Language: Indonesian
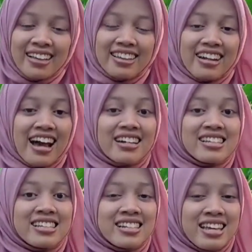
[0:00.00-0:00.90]
Tenang di
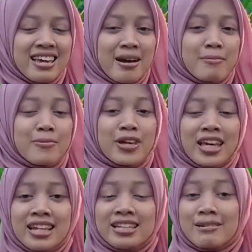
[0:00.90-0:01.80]
sini,
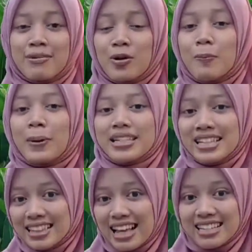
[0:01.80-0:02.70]
mungkin sebelum
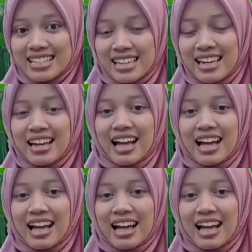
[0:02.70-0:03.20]
presentasi,